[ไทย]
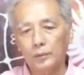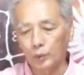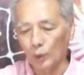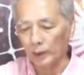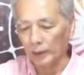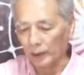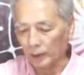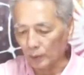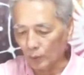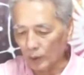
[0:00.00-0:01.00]
ส่วนอีก
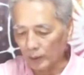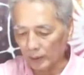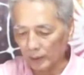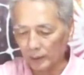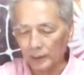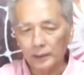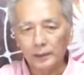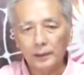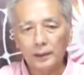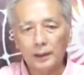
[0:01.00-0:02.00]
ดวงหนึ่ง
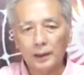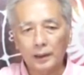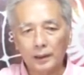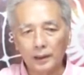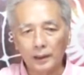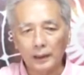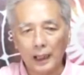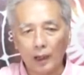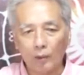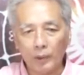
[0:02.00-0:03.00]
คือ
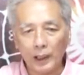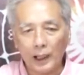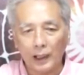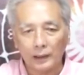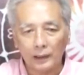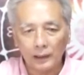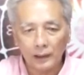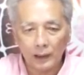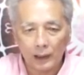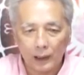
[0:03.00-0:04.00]
ดาวพระหัส
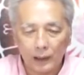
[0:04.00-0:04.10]
ห้า